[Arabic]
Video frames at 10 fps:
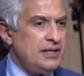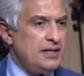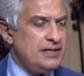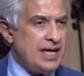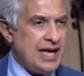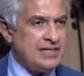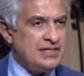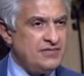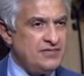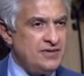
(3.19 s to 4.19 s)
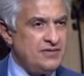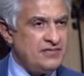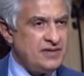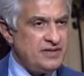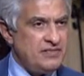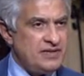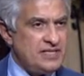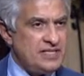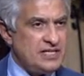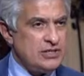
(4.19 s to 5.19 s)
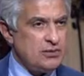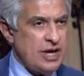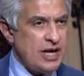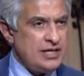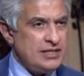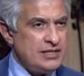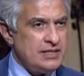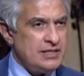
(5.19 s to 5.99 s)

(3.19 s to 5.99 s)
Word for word: آه انت قعدت في في في سجن واحد